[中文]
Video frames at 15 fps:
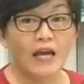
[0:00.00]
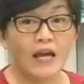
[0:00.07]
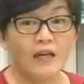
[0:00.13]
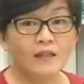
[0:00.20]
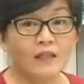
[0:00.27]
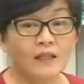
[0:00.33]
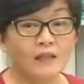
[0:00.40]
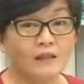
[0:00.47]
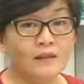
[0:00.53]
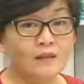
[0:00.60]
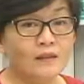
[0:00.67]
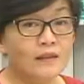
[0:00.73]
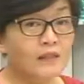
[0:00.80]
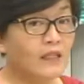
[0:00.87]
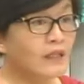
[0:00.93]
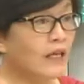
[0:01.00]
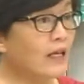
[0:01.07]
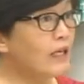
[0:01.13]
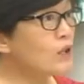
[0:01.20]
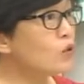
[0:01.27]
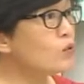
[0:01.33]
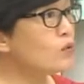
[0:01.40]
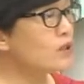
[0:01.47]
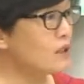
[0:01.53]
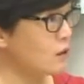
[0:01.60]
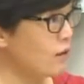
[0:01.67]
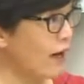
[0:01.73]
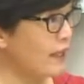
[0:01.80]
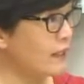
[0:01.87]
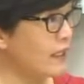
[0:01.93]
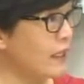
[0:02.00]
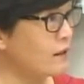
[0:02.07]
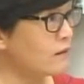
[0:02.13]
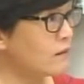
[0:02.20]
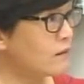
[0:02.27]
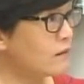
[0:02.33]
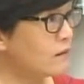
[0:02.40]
太阳能现在一度几块钱？